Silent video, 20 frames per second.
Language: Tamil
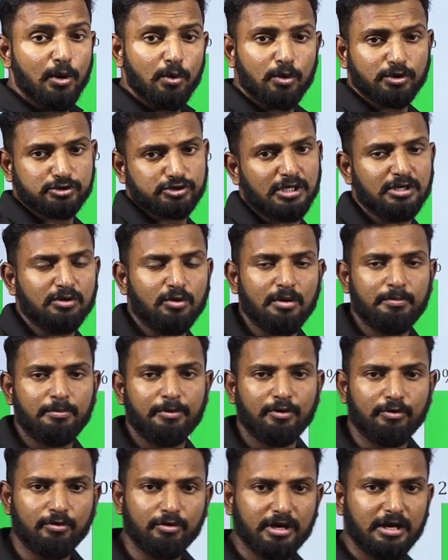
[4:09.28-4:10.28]
கொஸ்டின்குள்ளே
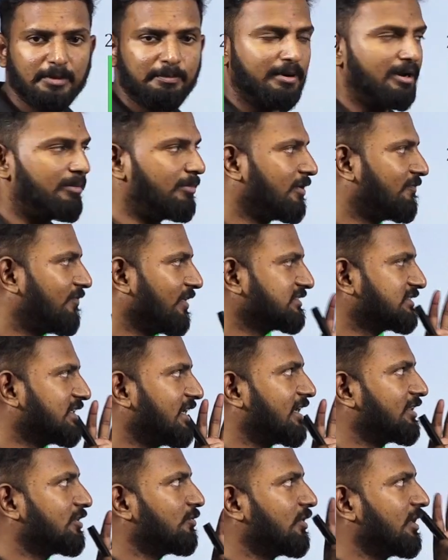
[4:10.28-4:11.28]
போயிடும் இப்போ நம்மளுக்கு
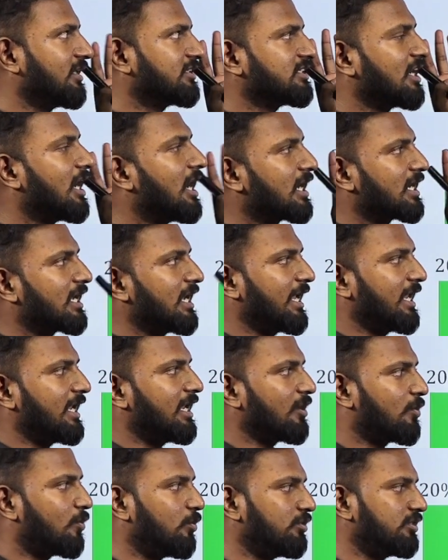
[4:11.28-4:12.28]
ஃபஸ்ட்டு எடுத்த சார்ட்டில்
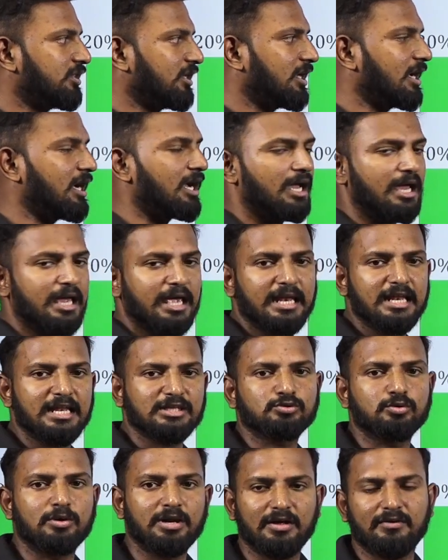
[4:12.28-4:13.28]
என்ன கொடுத்துருக்காங்க என்ன
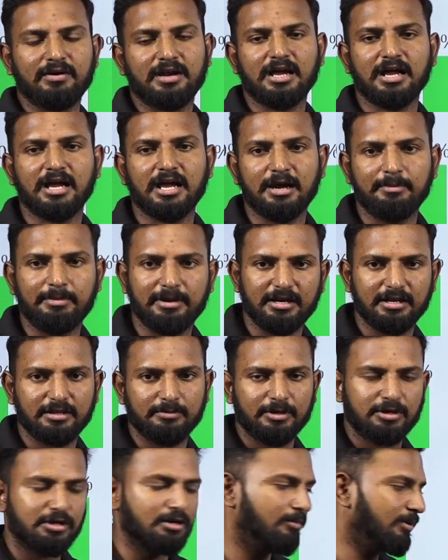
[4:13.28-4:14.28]
சொல்ல வராங்க அப்படின்றது
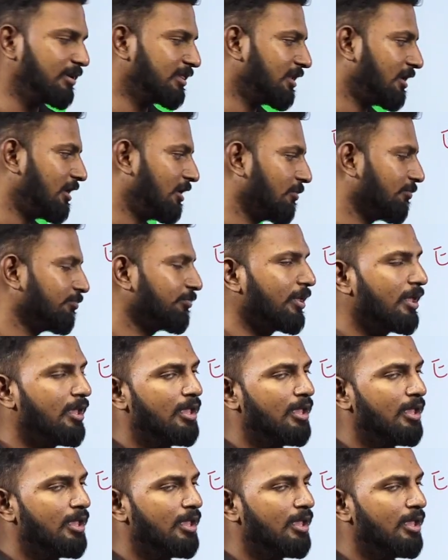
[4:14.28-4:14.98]
மட்டும் நம்மளுக்கு தெரியணும்